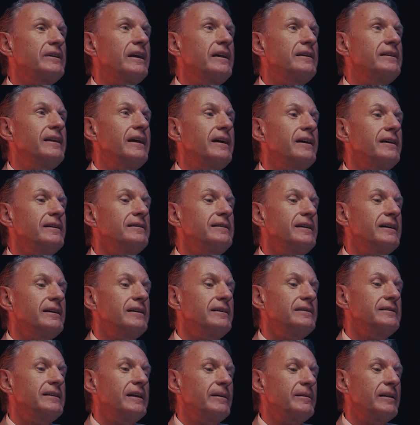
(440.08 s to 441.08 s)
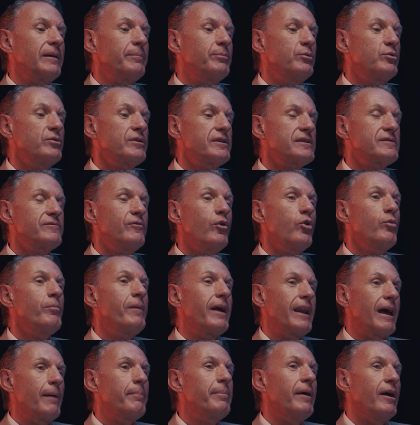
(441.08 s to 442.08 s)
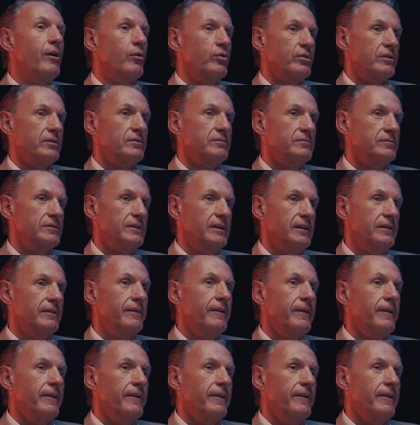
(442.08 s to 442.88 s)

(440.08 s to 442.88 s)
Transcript: der, der, der, der Punkt ist, warum man abhaut. Warum ja? man ne?